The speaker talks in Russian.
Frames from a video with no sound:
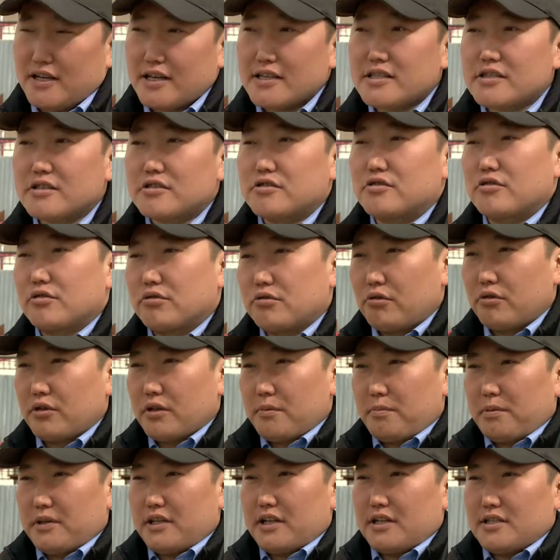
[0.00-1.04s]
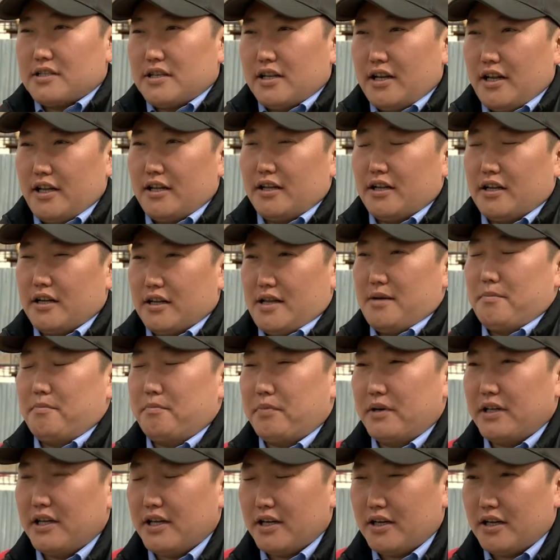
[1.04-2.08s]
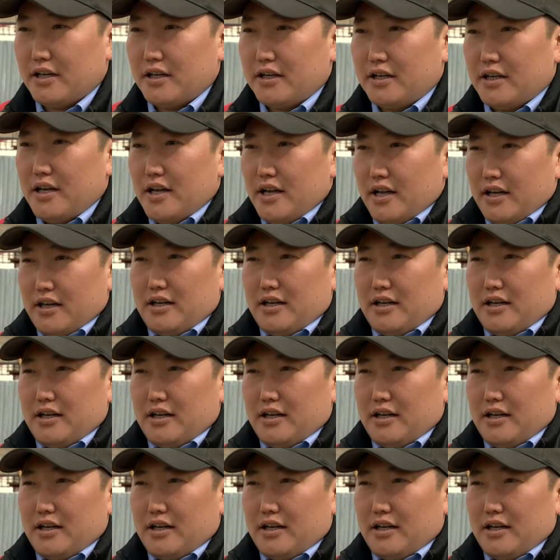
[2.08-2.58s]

разных структурных подразделений. К нам приехали